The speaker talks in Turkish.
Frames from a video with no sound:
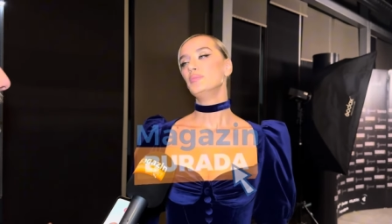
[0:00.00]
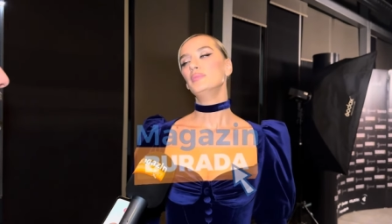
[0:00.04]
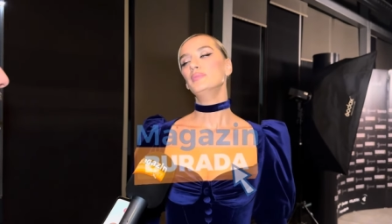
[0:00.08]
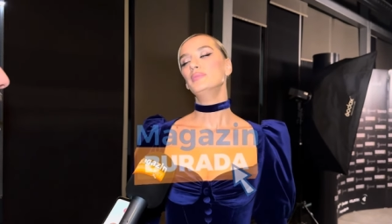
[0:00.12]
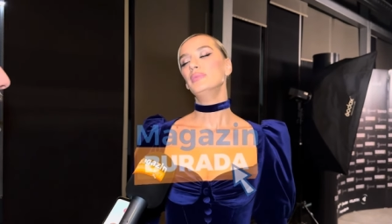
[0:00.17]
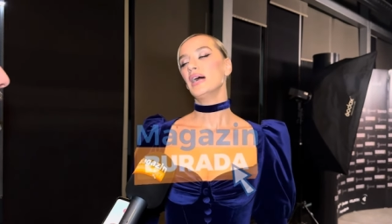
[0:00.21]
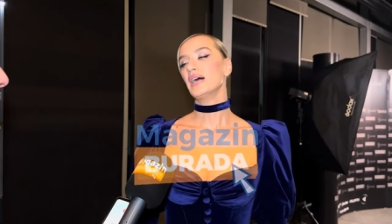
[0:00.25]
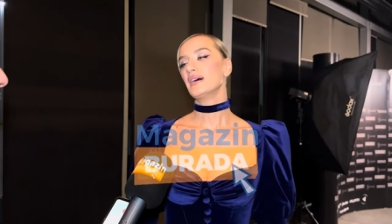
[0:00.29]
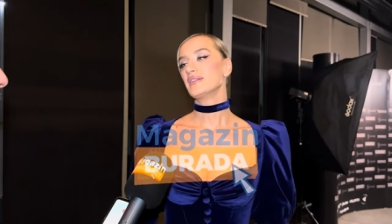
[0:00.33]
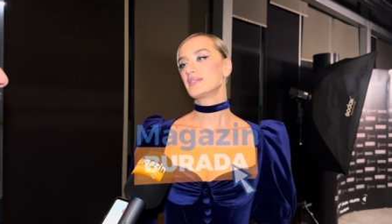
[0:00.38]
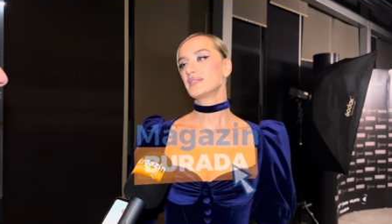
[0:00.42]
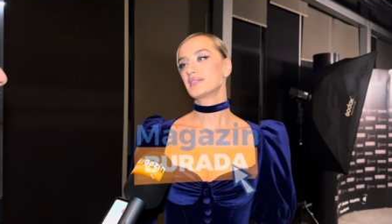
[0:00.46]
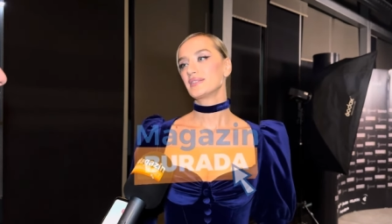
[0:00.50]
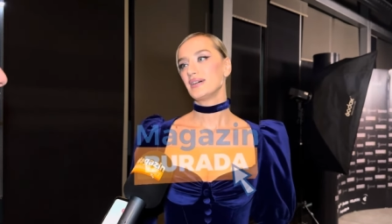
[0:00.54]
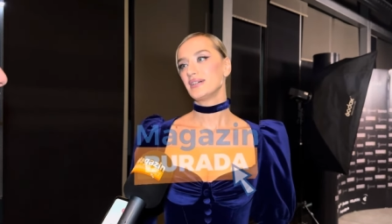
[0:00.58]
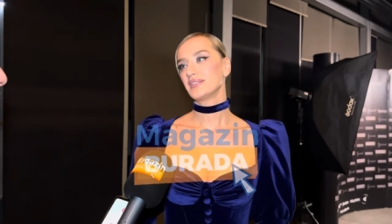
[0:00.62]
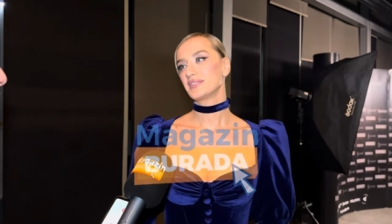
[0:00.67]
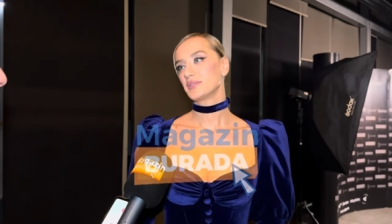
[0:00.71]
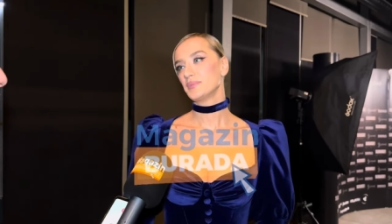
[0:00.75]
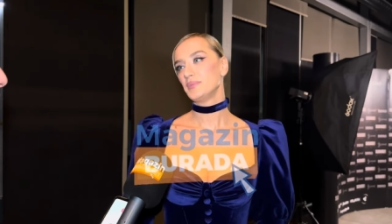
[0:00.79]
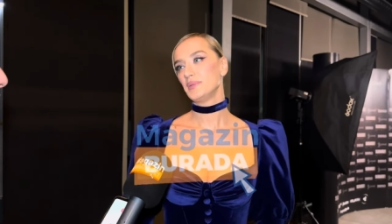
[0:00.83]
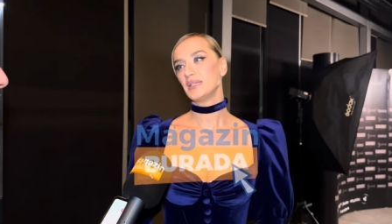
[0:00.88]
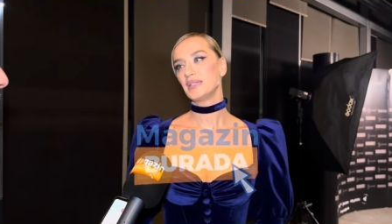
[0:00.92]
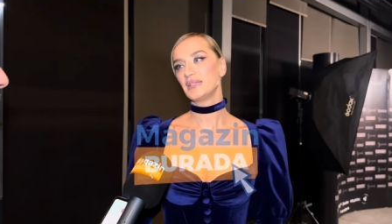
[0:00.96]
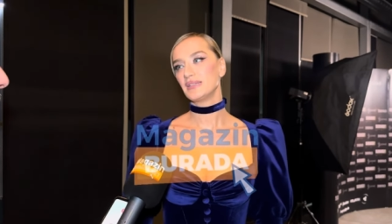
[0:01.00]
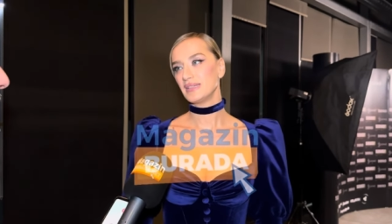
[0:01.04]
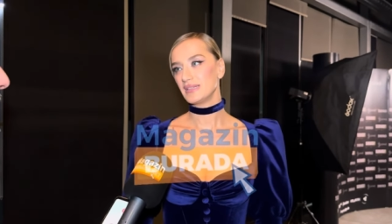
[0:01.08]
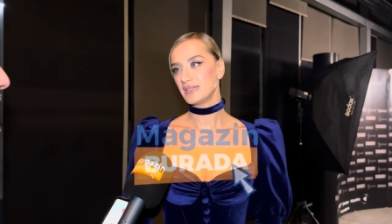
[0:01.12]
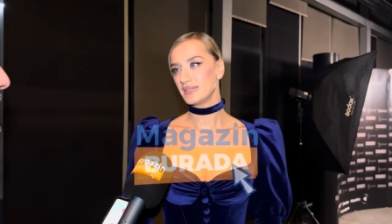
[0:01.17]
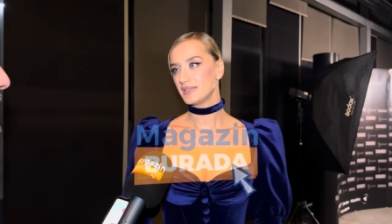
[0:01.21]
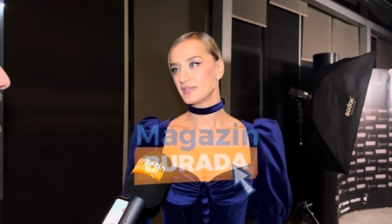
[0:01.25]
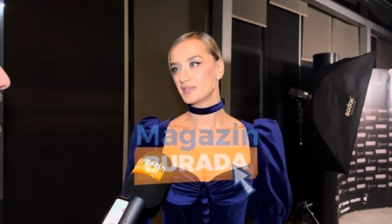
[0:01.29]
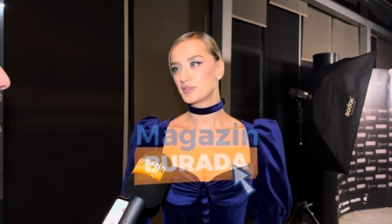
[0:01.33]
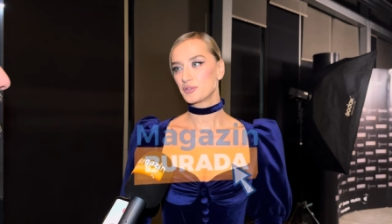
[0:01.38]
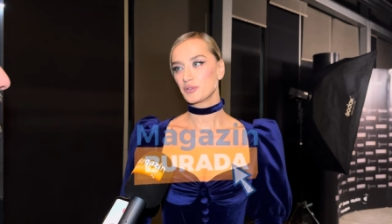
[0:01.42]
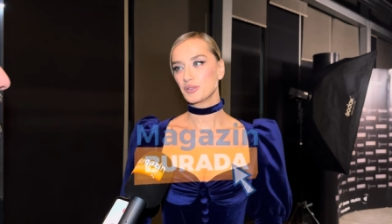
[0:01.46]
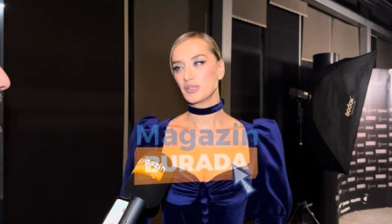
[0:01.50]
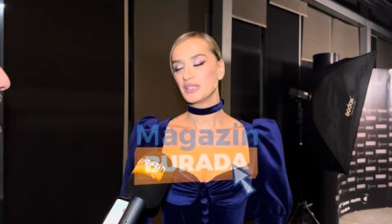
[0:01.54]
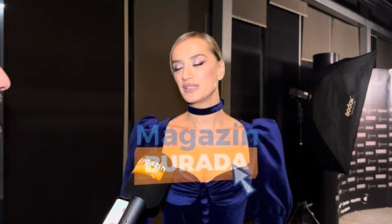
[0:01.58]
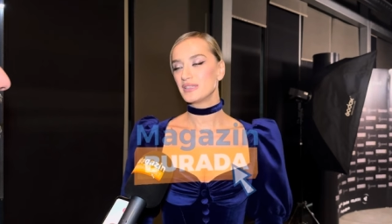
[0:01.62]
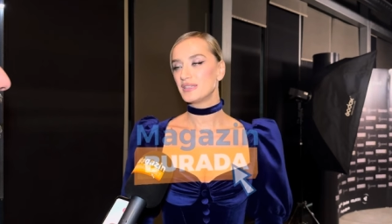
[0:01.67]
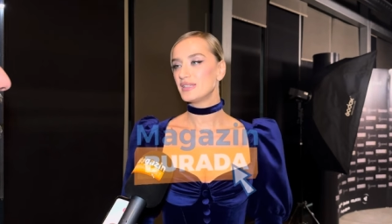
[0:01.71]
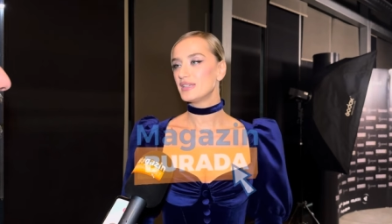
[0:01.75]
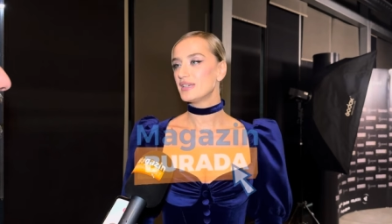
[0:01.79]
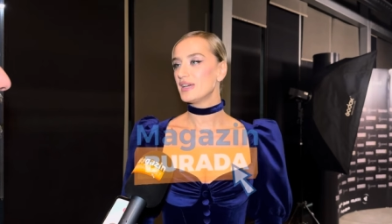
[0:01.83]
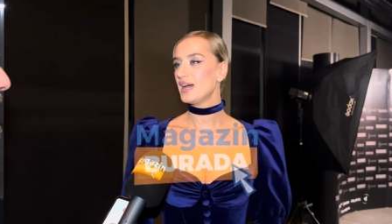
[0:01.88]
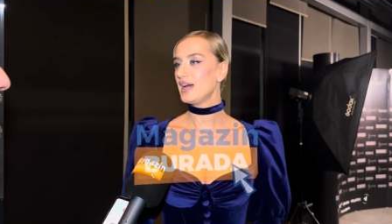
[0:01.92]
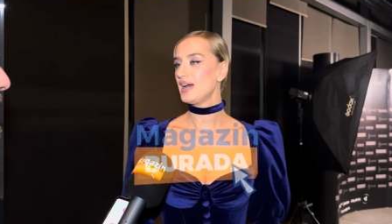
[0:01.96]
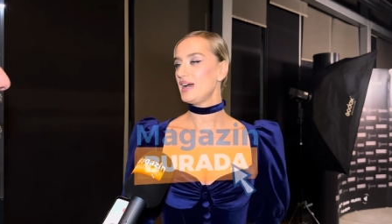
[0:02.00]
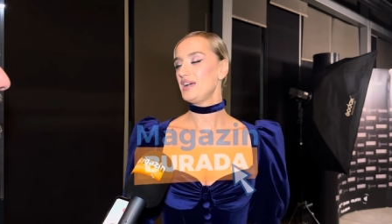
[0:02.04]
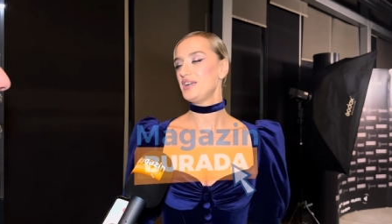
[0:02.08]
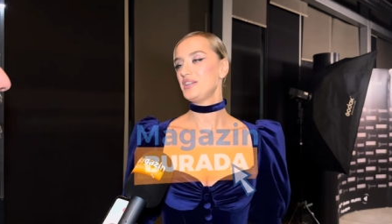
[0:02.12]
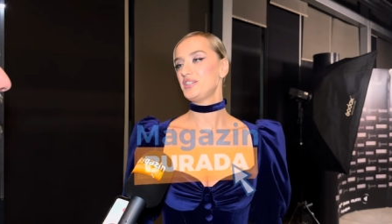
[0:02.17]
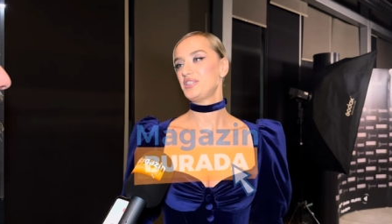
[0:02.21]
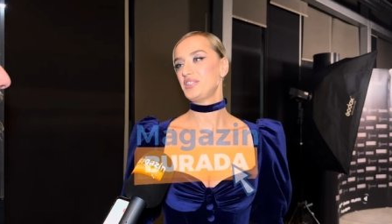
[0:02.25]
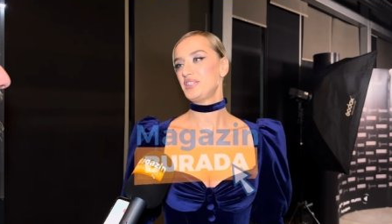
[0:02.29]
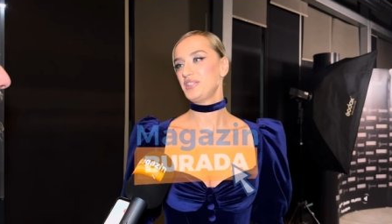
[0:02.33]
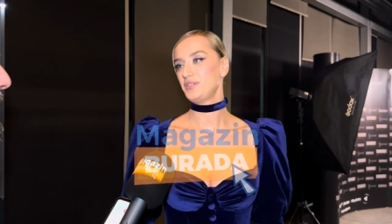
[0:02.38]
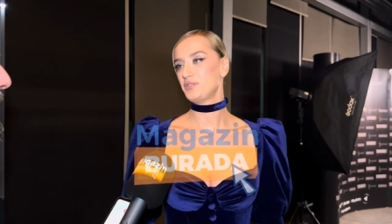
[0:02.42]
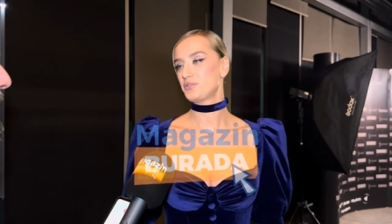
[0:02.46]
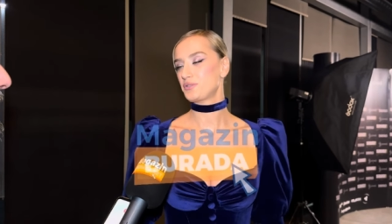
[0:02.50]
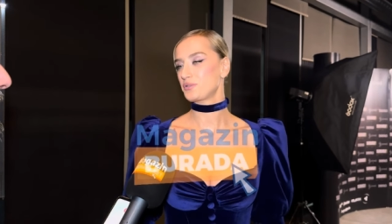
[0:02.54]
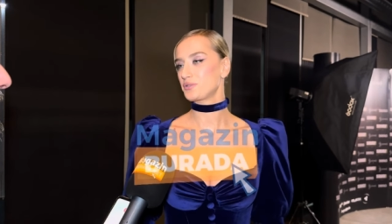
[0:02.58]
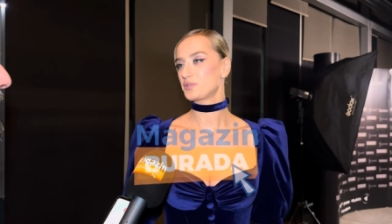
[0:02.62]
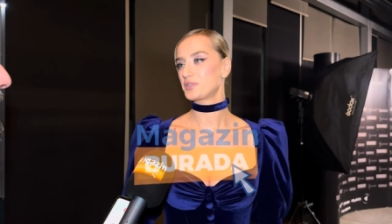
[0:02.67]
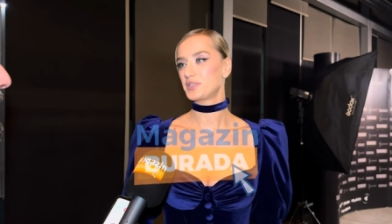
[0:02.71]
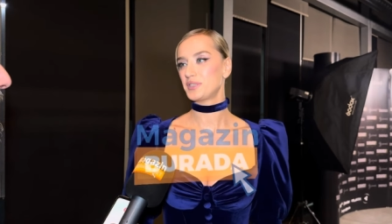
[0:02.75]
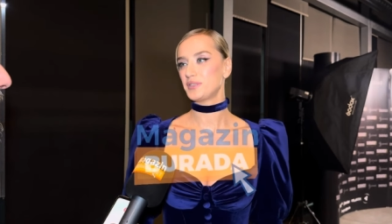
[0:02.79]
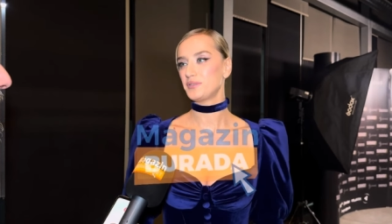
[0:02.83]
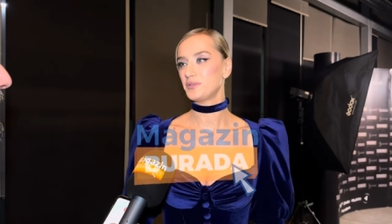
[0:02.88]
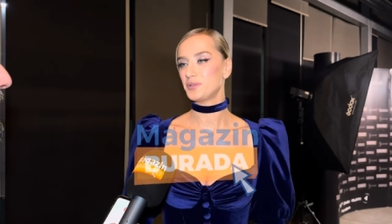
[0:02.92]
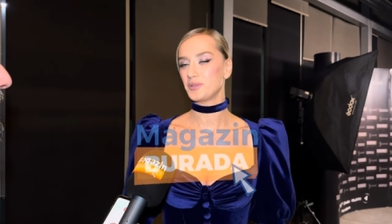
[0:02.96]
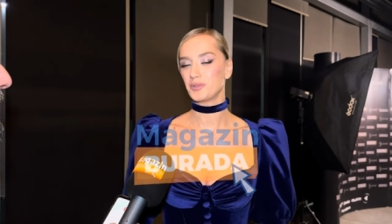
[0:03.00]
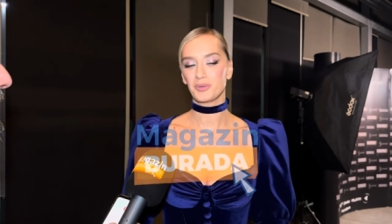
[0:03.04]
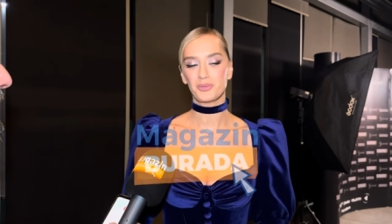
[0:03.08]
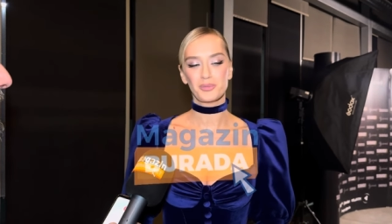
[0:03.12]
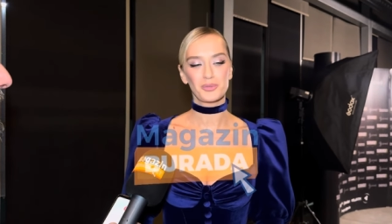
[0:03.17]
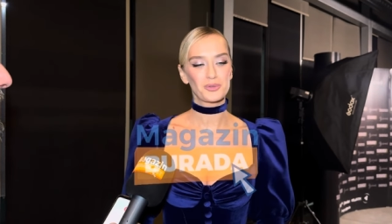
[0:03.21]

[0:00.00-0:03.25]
ben Sertab Erener'in söylediği her şeyi çok seviyorum.